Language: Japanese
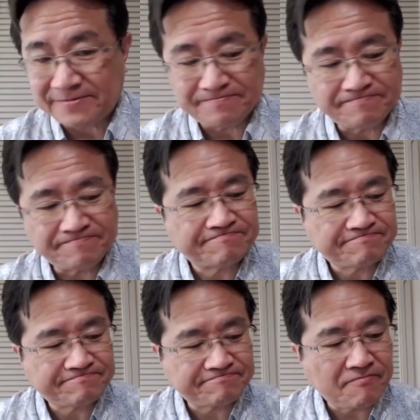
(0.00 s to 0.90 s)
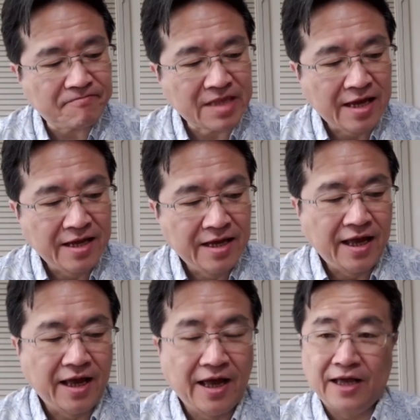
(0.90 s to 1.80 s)
なんで
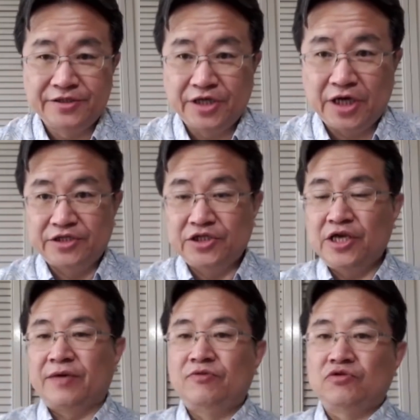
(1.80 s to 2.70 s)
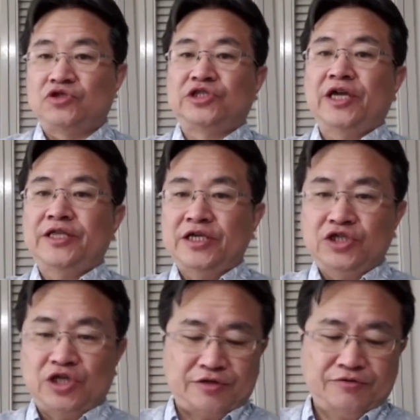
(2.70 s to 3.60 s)
ああ、じゃああれじゃない、もう実態ないんじゃ
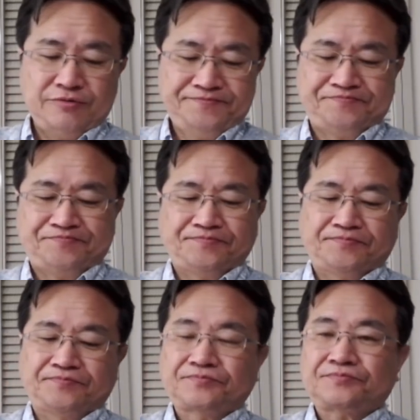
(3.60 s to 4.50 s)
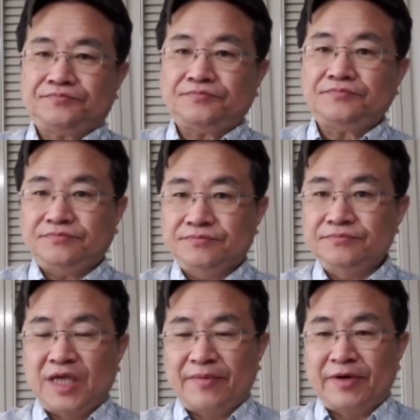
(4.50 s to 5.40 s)
ないの、うん、
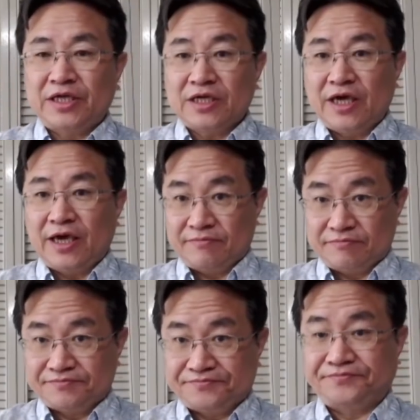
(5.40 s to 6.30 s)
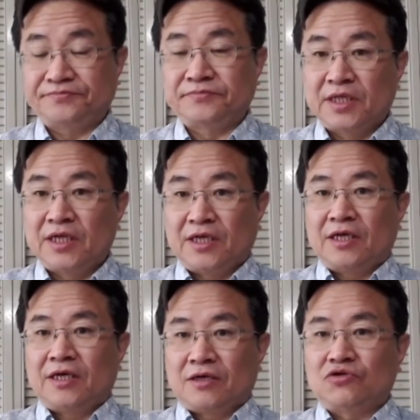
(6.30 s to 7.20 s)
名前だけ
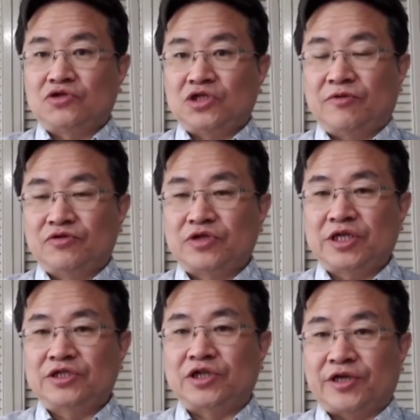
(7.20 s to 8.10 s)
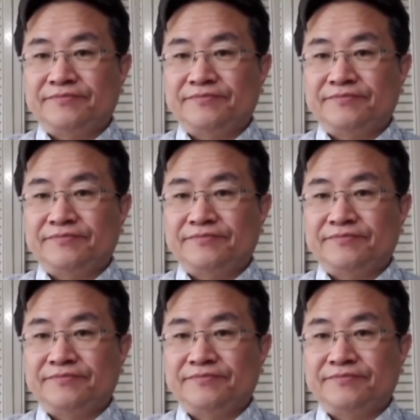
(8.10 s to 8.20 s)
こっちに持ってきてんじゃな